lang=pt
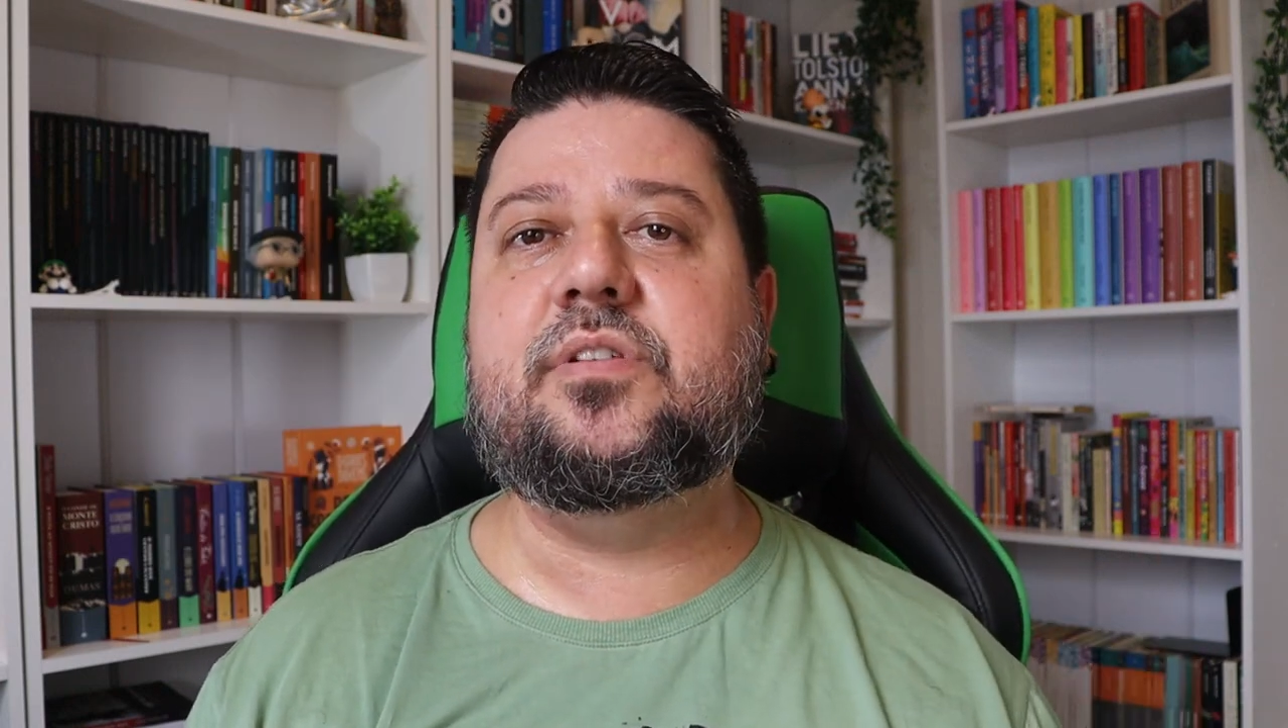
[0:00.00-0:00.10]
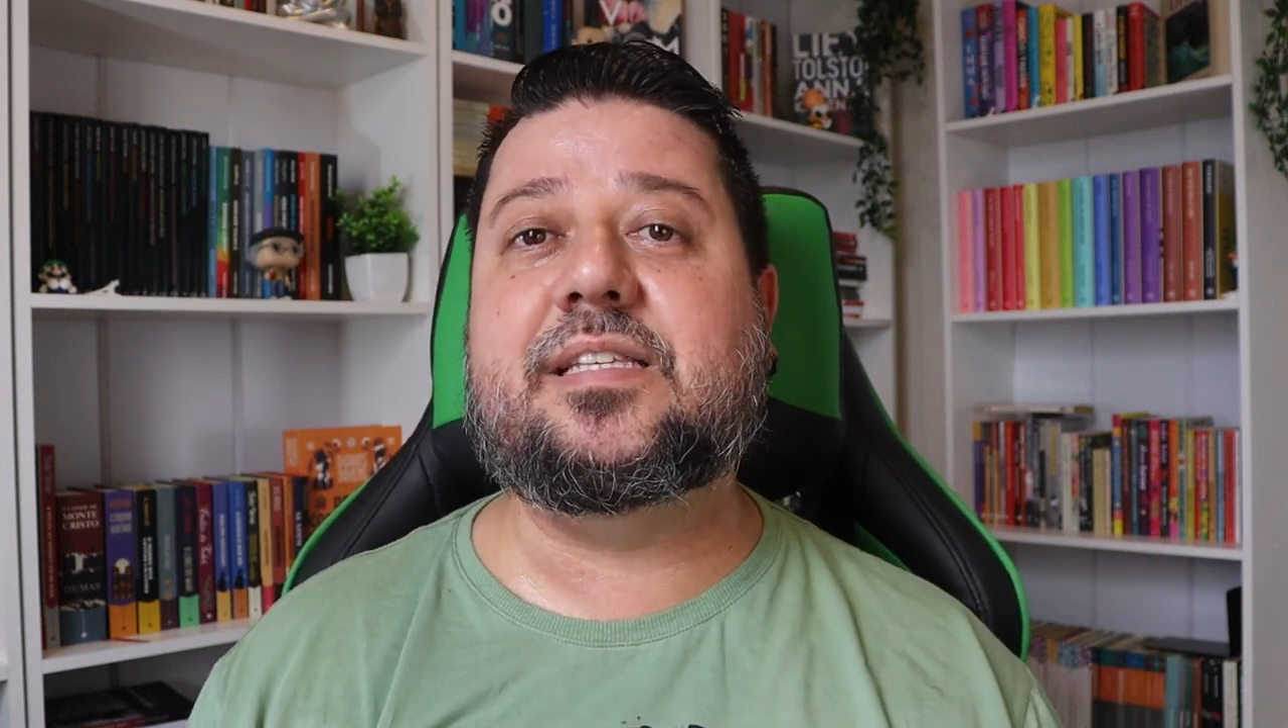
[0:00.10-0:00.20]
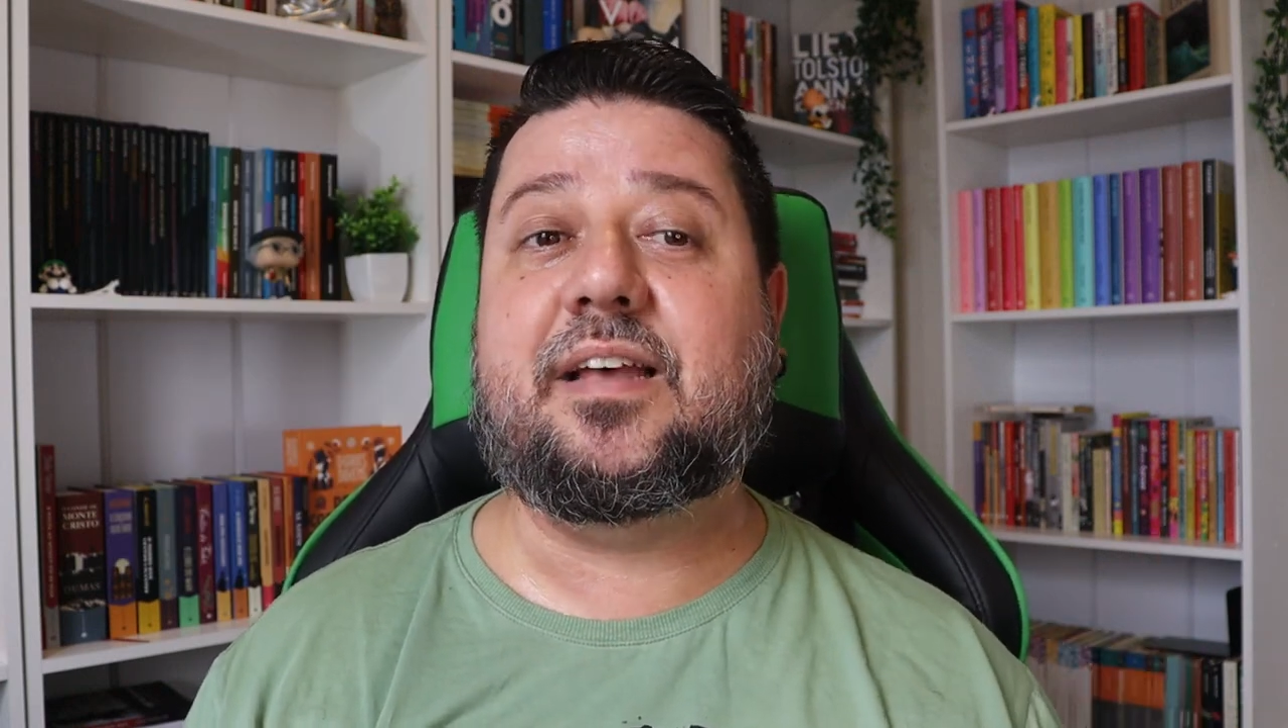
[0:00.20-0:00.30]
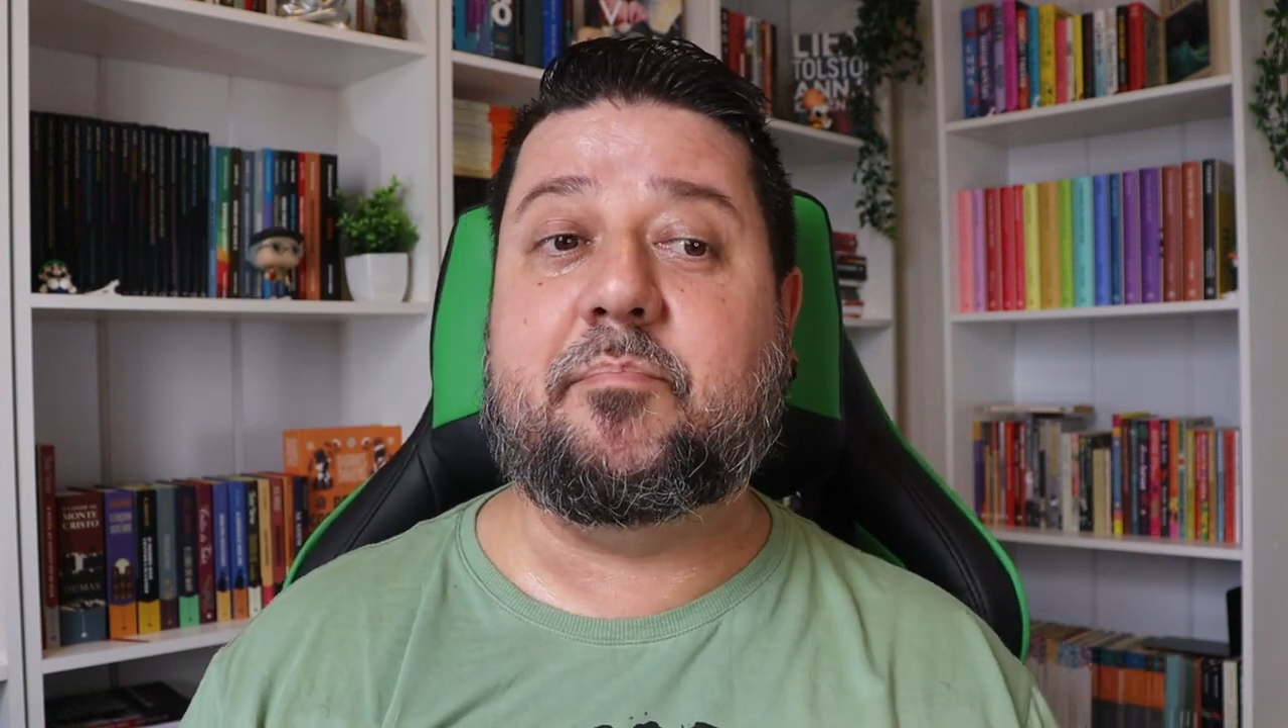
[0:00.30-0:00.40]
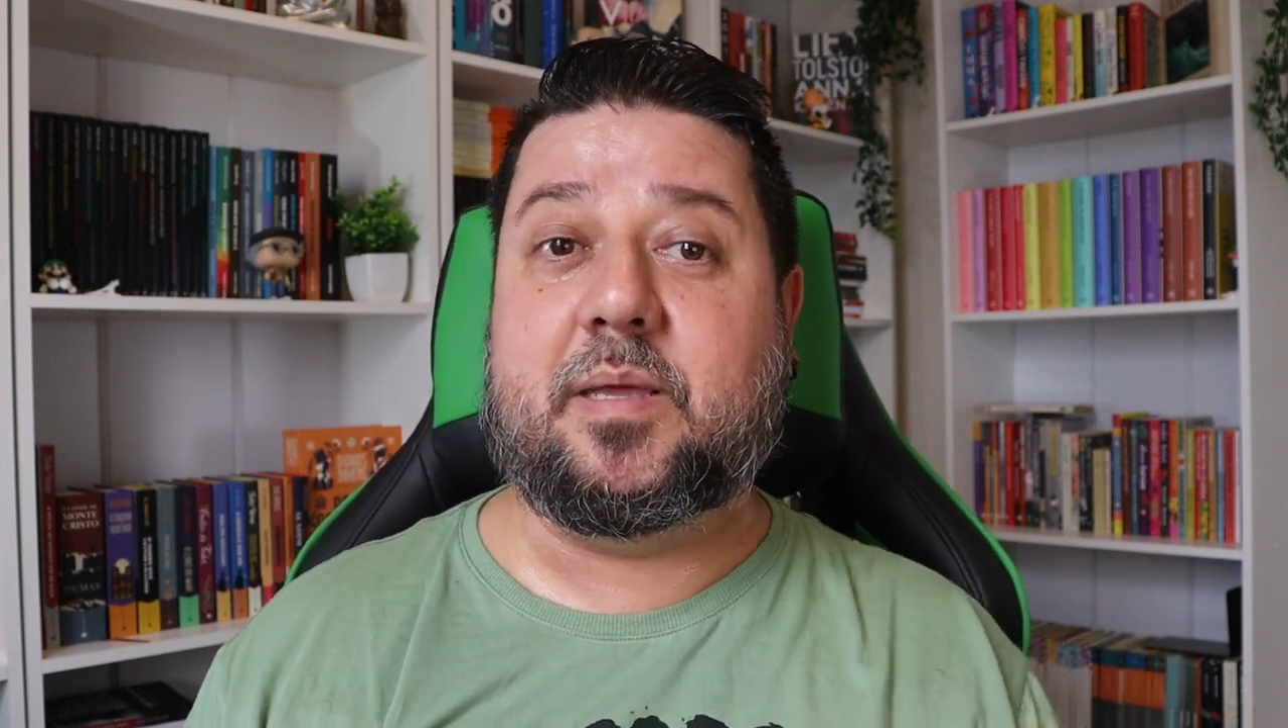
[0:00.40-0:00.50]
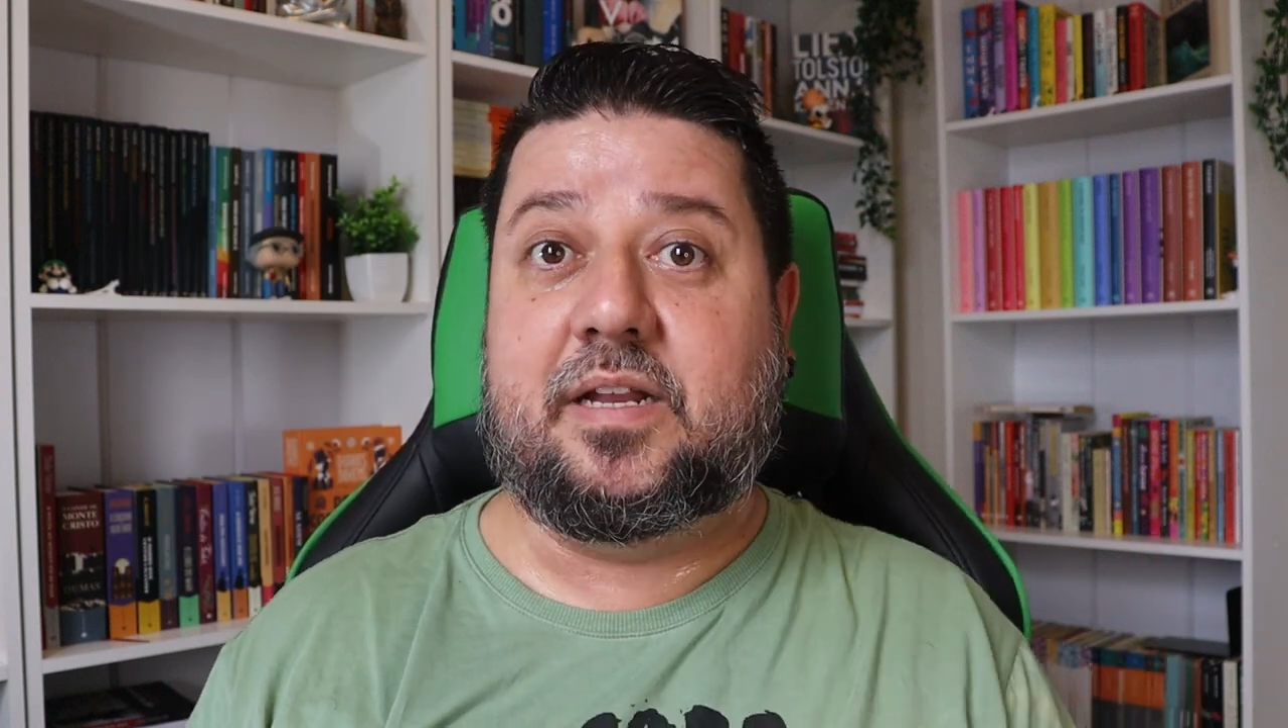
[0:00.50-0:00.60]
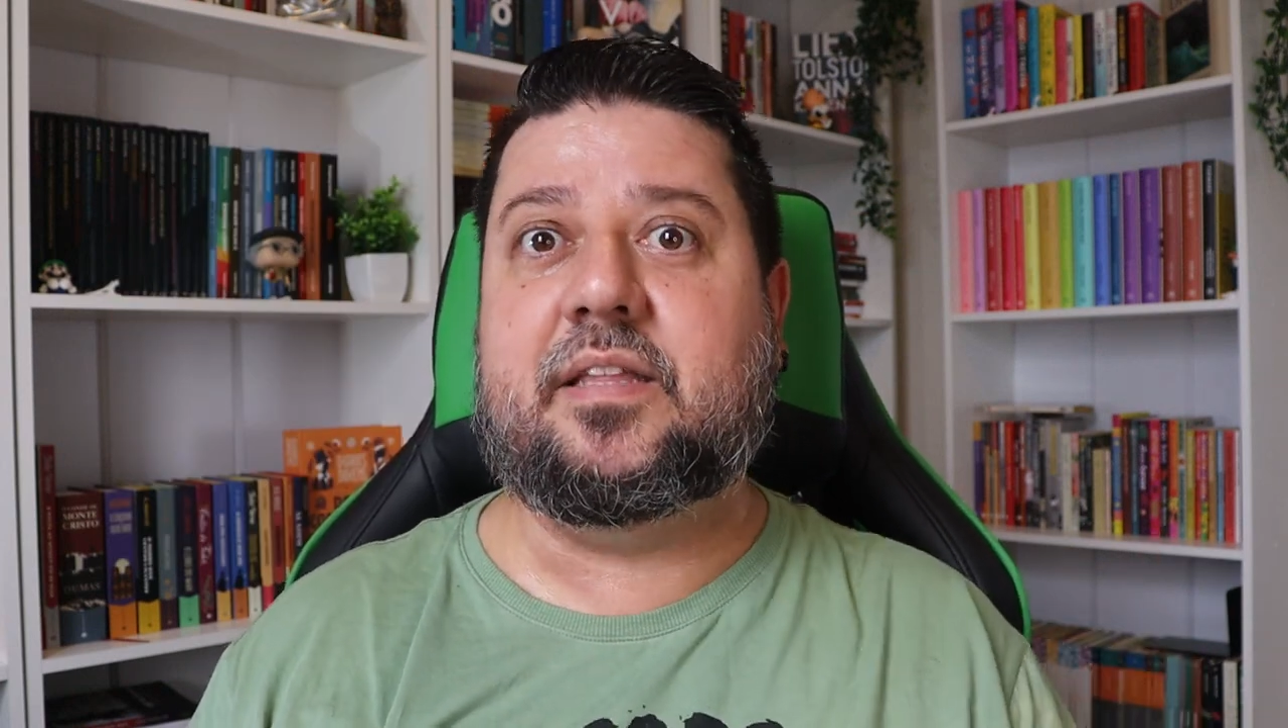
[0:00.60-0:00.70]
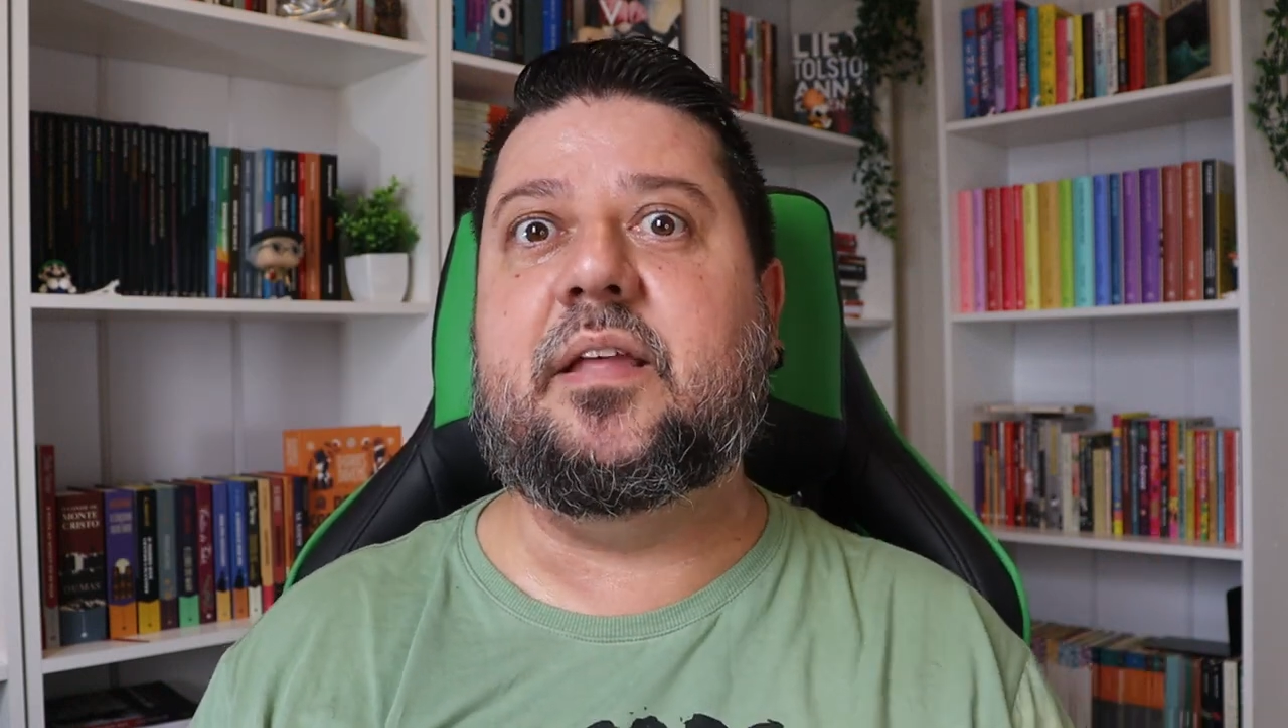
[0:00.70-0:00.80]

de saber e